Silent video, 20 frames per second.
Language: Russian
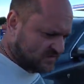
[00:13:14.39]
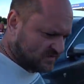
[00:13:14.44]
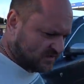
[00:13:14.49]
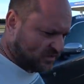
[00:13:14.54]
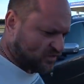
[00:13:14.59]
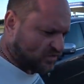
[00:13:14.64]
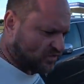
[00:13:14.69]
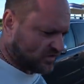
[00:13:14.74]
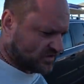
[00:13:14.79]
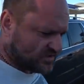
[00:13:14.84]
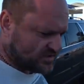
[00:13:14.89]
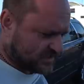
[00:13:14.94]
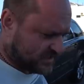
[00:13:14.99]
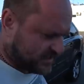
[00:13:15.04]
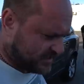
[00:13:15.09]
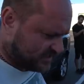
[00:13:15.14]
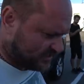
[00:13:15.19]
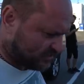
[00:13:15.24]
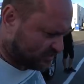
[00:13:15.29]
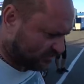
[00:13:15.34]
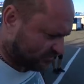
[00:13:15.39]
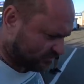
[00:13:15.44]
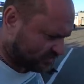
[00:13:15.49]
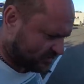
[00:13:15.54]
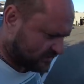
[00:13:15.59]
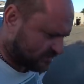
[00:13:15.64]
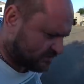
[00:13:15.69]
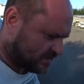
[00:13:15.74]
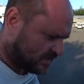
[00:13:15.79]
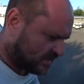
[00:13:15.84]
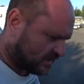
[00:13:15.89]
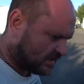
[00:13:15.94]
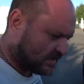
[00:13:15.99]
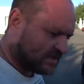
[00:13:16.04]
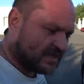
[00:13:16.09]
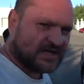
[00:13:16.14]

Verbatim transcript: какое расстояние до автомобиля.